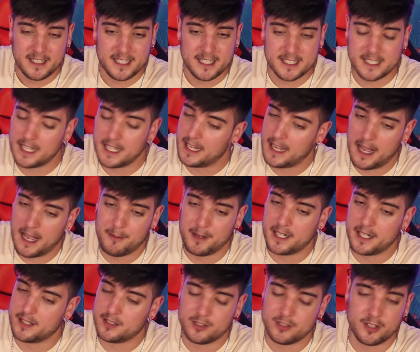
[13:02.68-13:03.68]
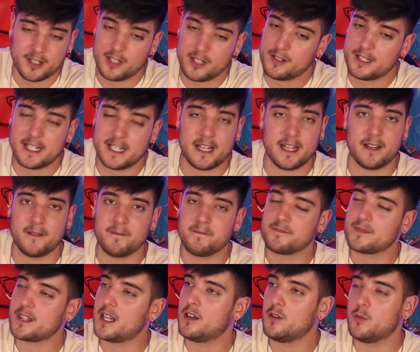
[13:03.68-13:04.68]
Es que, a ver, yo creo que
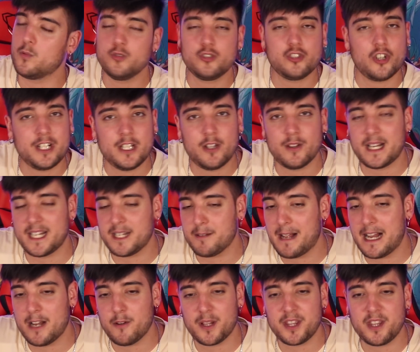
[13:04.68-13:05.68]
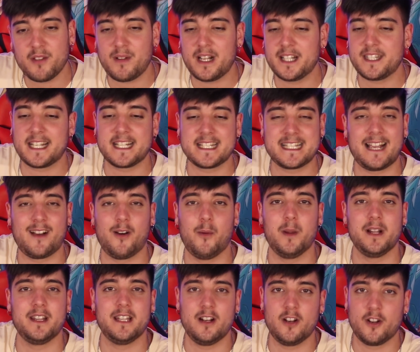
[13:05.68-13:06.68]
un sonido de animal no hace falta que sea
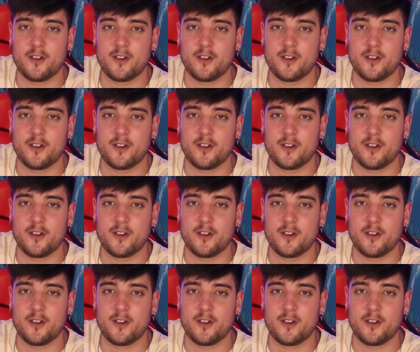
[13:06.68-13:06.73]
como el del